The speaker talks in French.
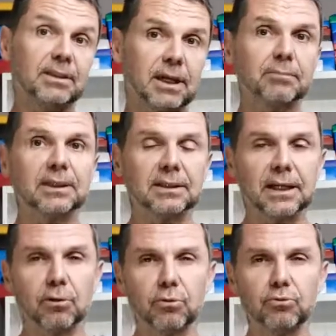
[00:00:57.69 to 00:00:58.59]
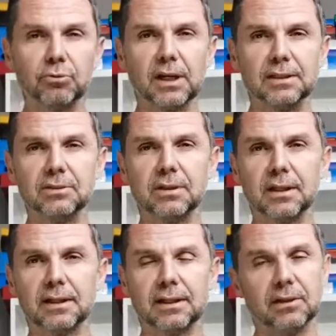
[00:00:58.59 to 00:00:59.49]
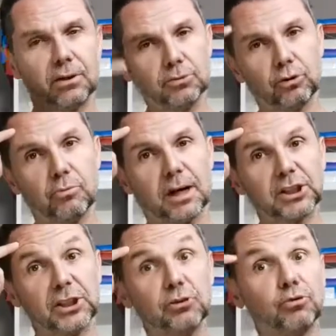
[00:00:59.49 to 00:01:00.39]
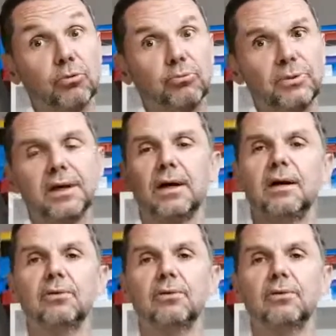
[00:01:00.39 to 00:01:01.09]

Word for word: qui est très très connu, qui, existe, qui est sur le marché depuis